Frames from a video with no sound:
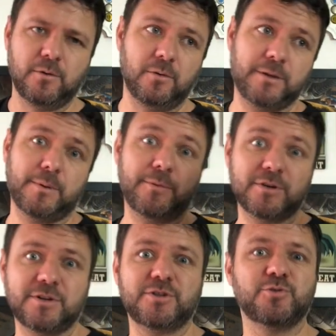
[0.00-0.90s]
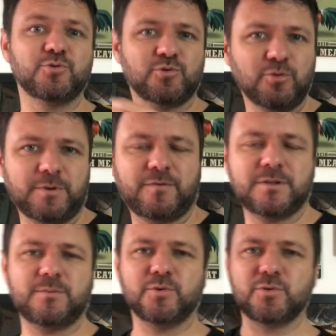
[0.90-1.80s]
O equipamento que a gente usou para
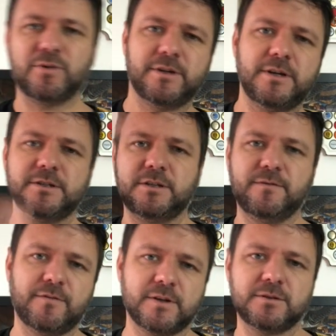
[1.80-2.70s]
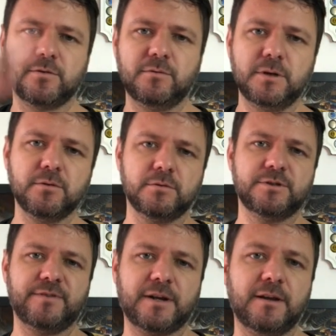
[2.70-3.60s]
fazer a mostura. E a gente vai ficar circulando, quando
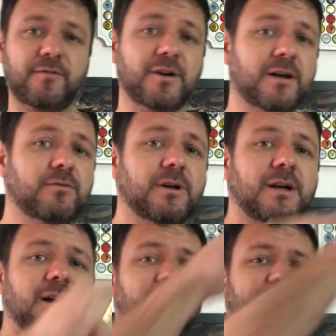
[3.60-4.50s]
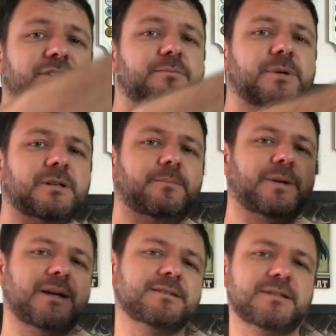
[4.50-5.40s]
tiver clarificado, a gente manda
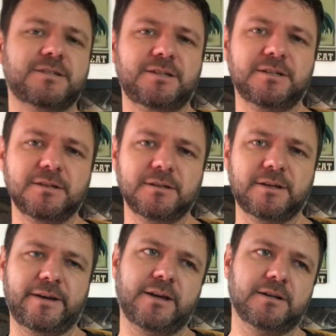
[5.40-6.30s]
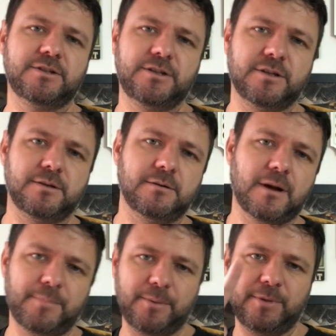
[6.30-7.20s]
para essa tina, que era a tina,
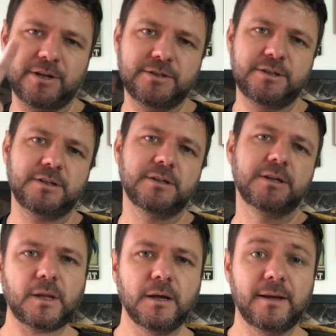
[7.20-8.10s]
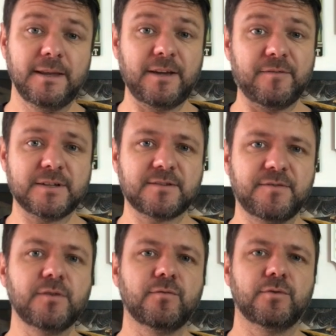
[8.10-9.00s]
a primeira tina, e aí faz a
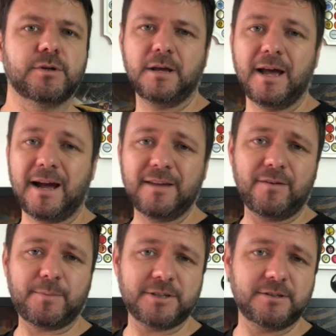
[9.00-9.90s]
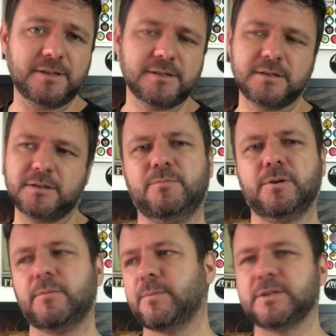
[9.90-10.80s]
fervura. Aí que vem a parte interessante,
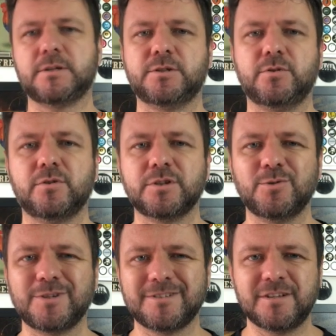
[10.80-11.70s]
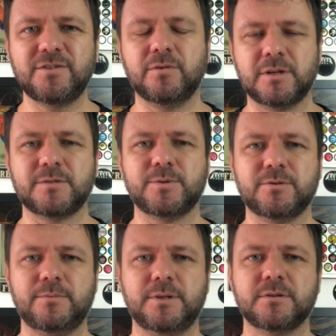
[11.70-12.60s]
porque uma abraçagem nossa dura 7 horas mais
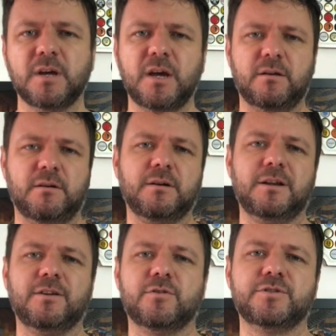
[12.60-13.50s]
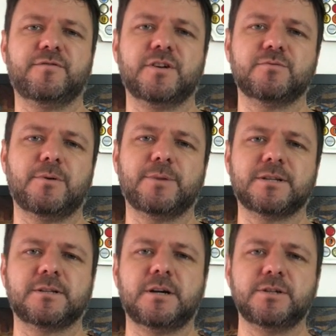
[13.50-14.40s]
ou menos. Né? Aquele negócio de faz uma
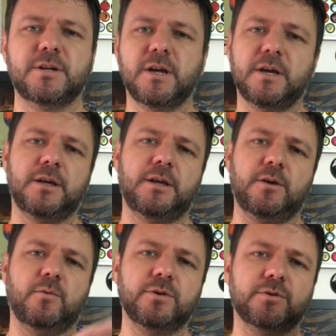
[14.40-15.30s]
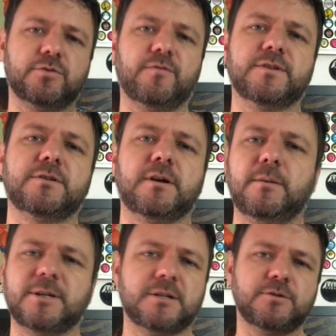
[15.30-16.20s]
abraçagem, enquanto eu estou fazendo aquela
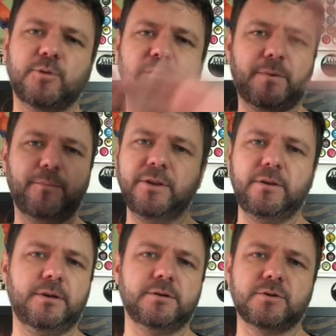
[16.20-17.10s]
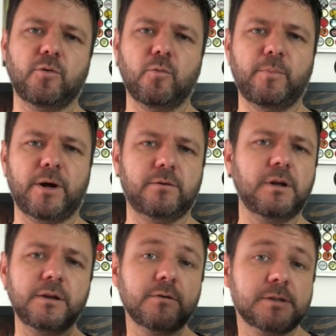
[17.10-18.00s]
abraçagem, meu equipamento inteiro está ocupado.
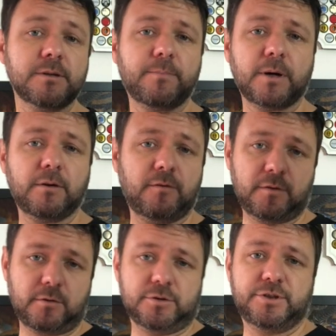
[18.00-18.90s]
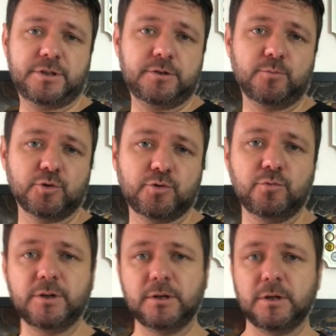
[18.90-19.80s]
Lá não, eles separam, eles falam, ó, tina de
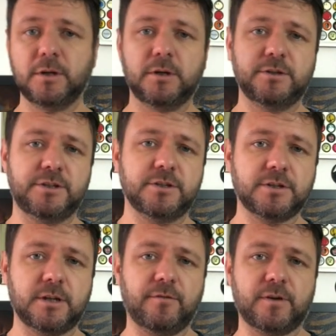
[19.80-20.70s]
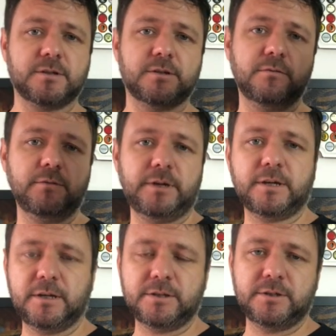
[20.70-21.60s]
mostura, tina de clarificação e
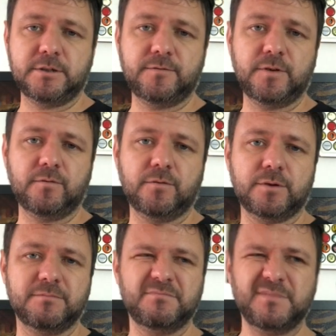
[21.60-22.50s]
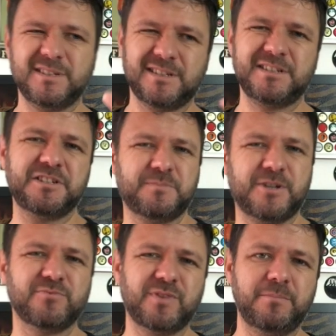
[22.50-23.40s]
aqui a é tina de fervura. Mas a gente
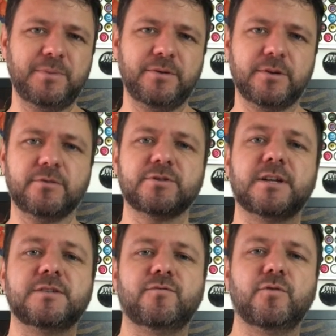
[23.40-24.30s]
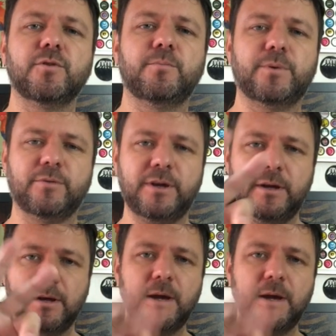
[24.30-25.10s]
perde um tempinho, daí que os caras foram para o quê?